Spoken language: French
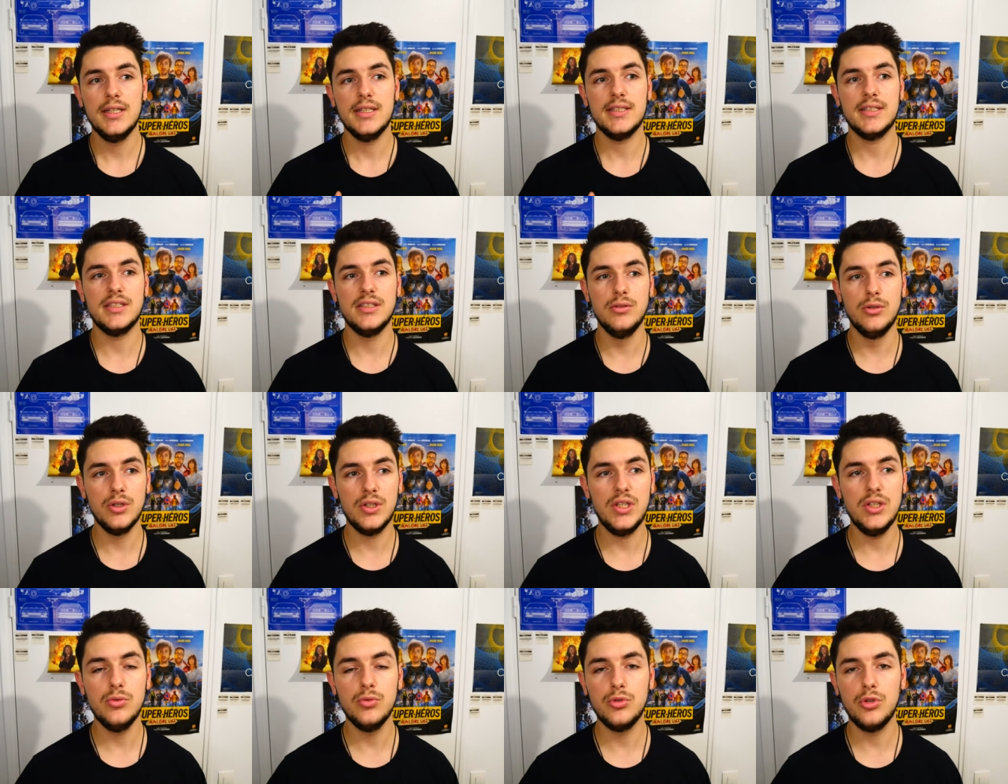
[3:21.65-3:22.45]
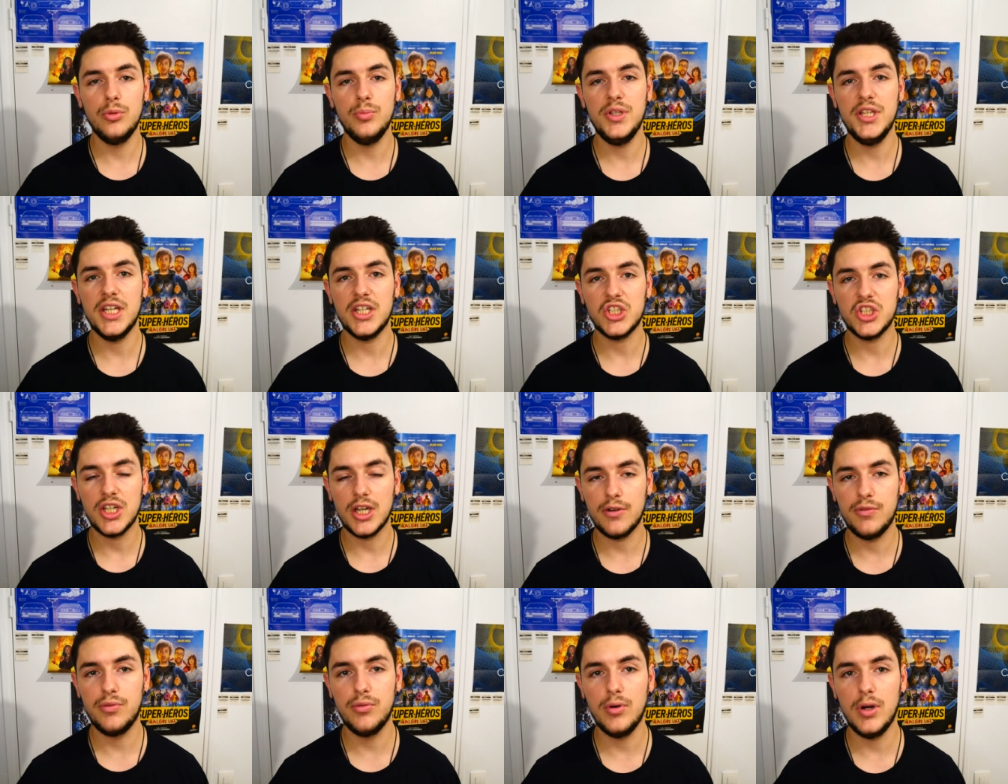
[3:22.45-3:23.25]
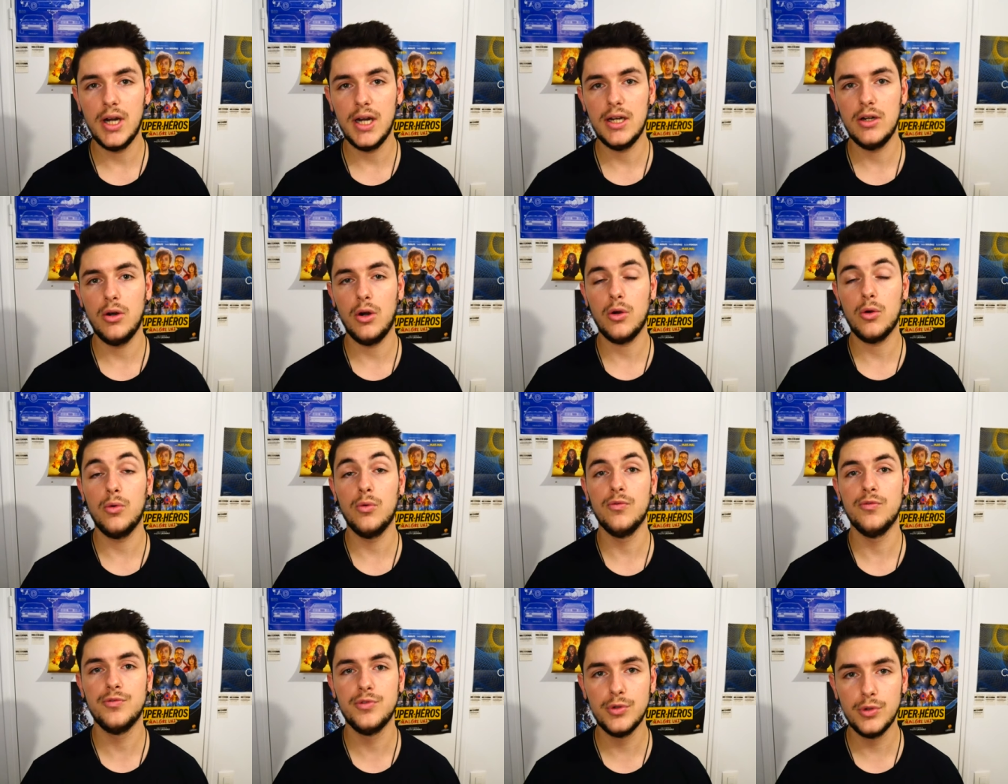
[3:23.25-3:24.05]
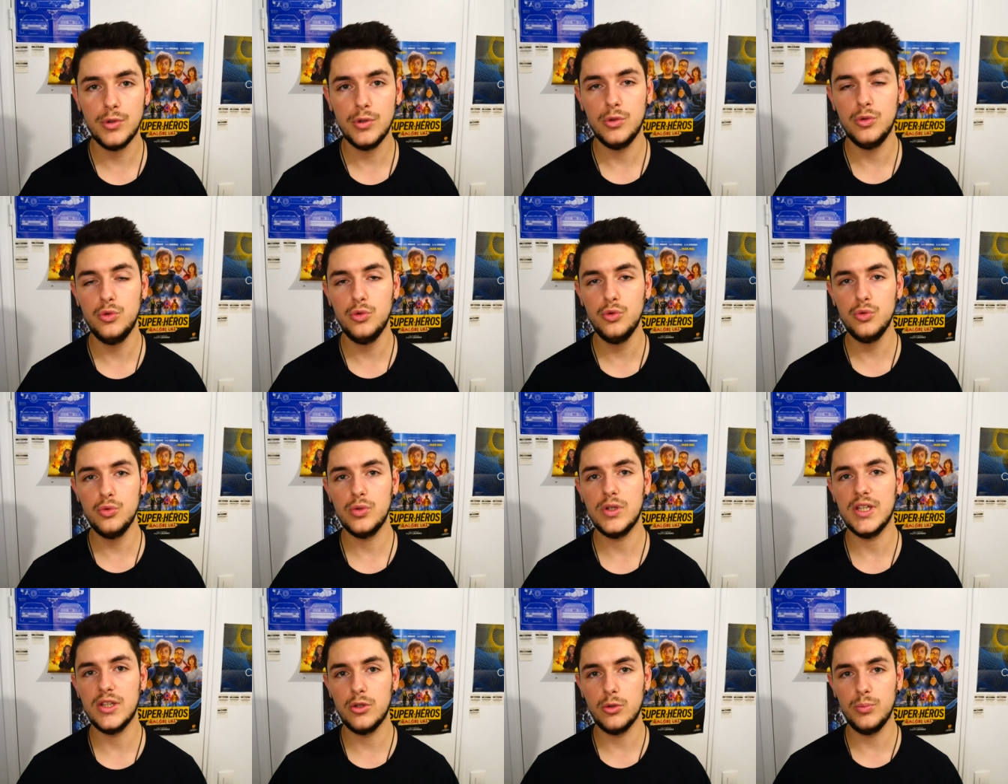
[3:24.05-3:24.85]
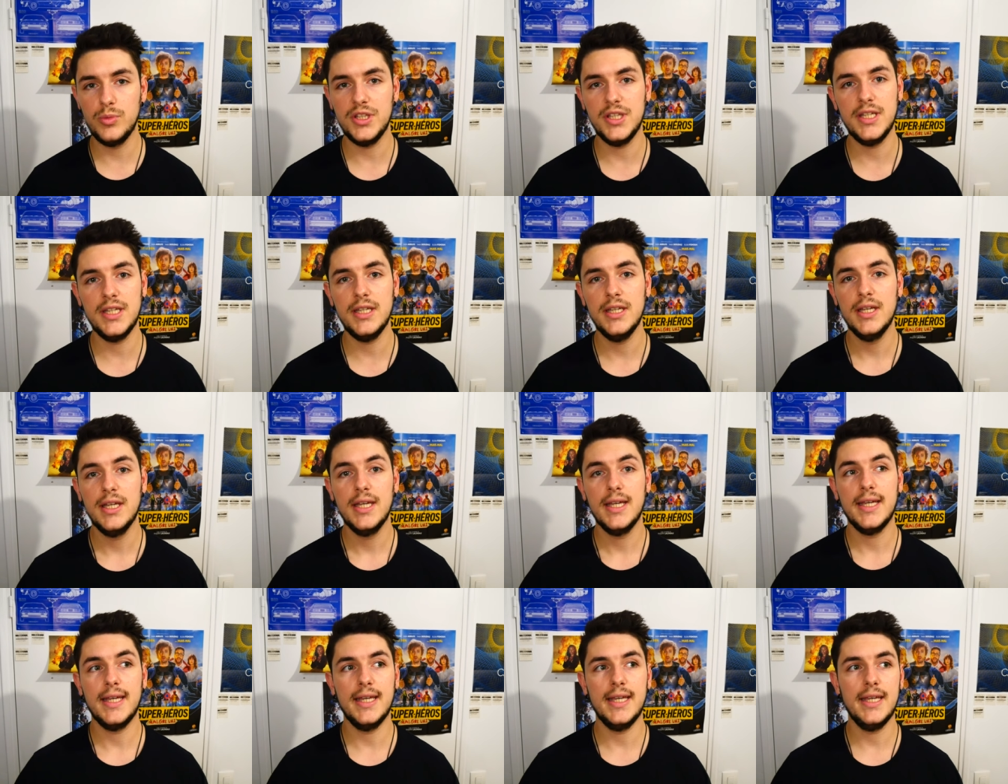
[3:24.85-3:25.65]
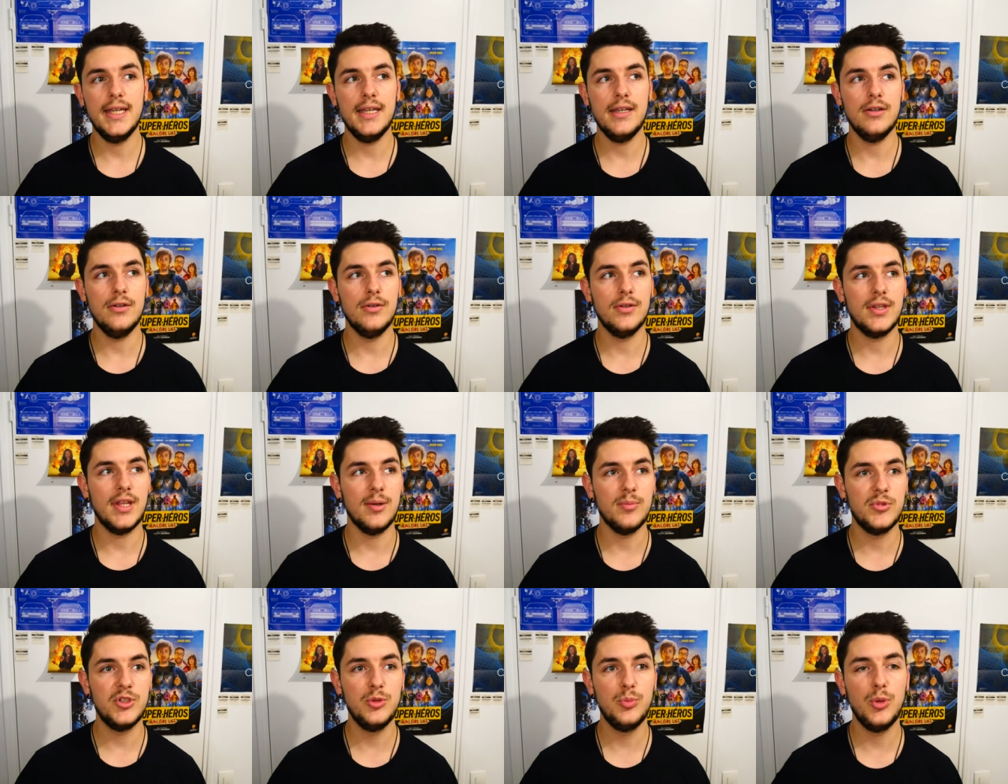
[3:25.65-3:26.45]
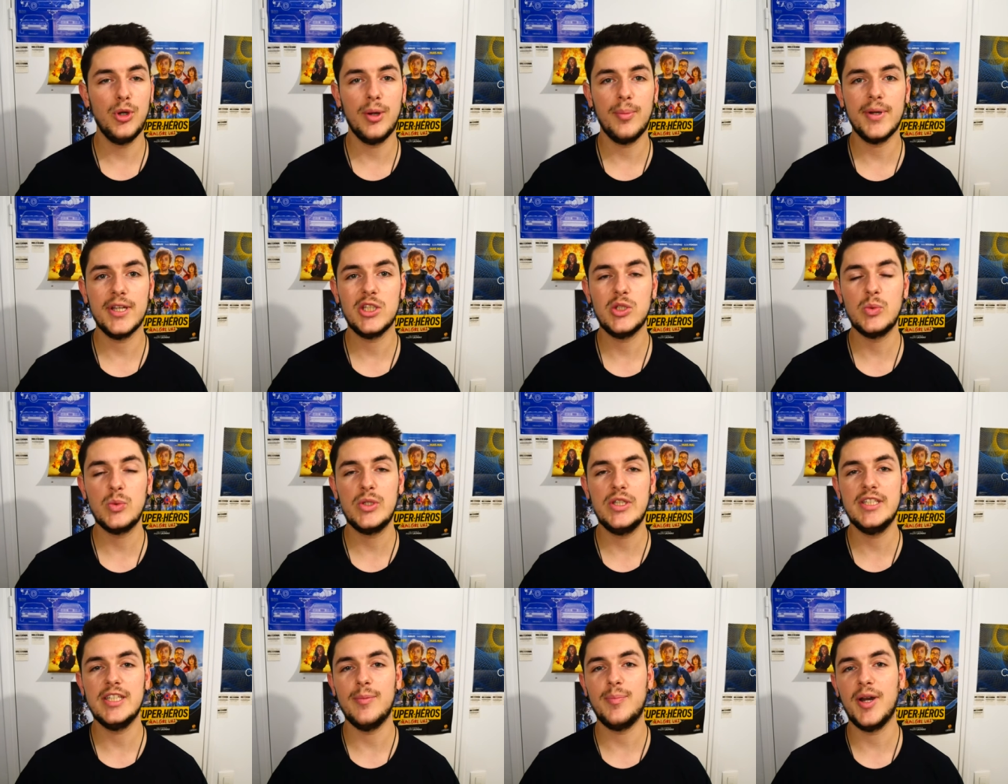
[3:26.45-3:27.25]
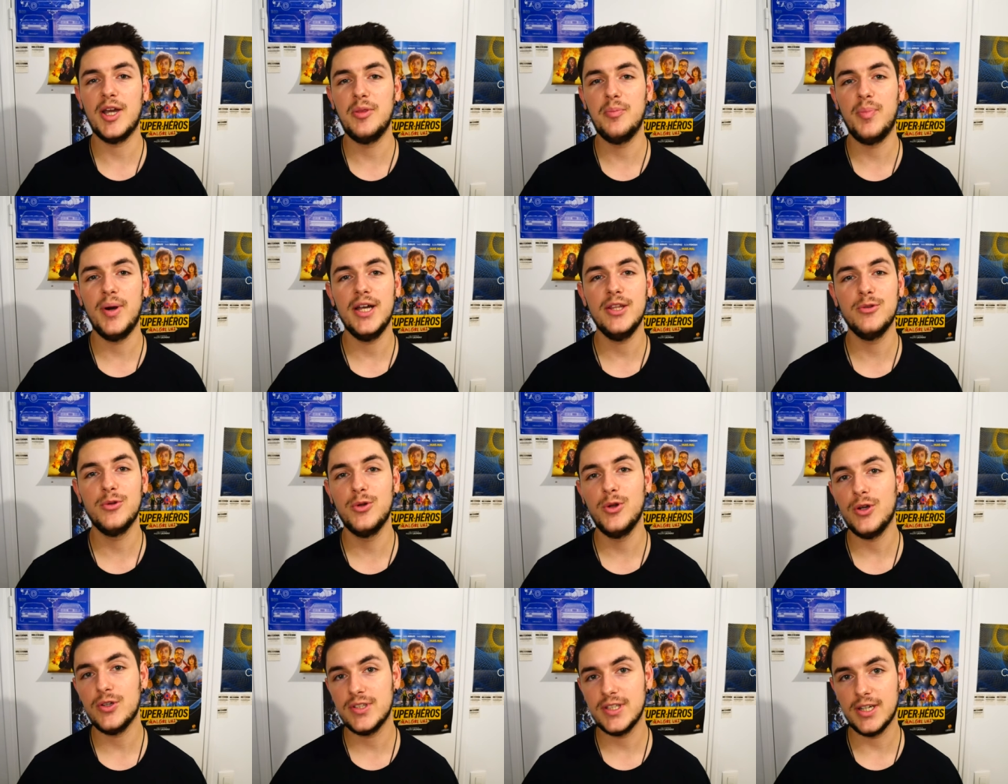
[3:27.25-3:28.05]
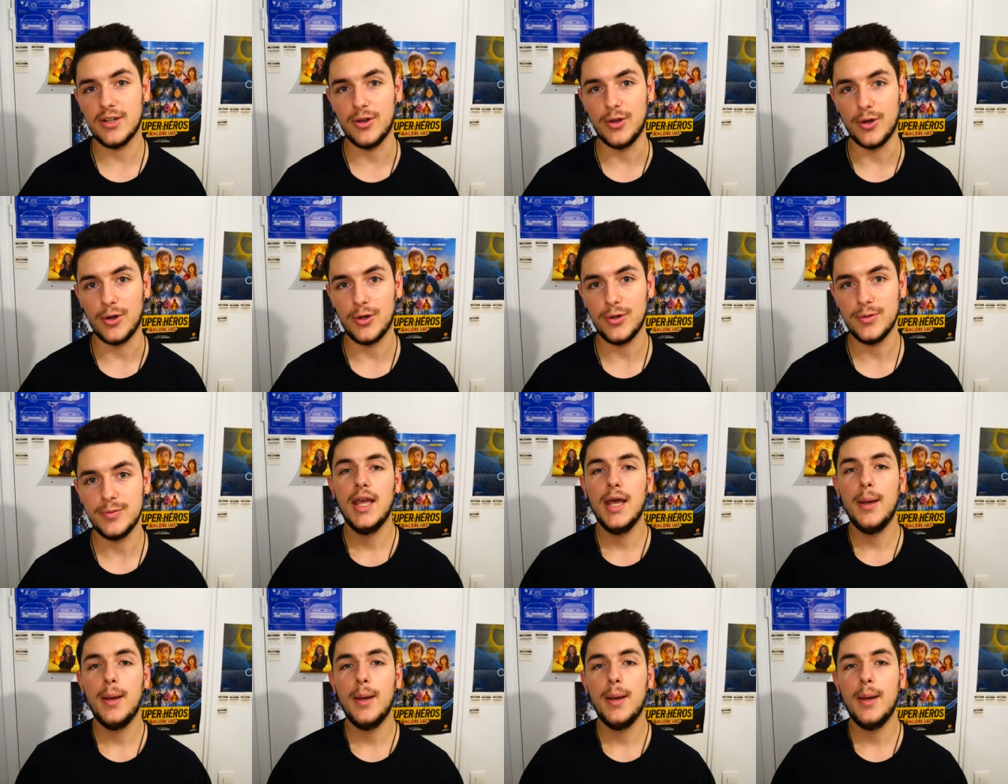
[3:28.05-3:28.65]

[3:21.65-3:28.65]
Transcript: C'est eux qui nous dominent à chaque fois alors qu'on veut, nous, les dominer. Et euh, t'as un petit peu l'impression qu'ils apprennent pas de leurs erreurs.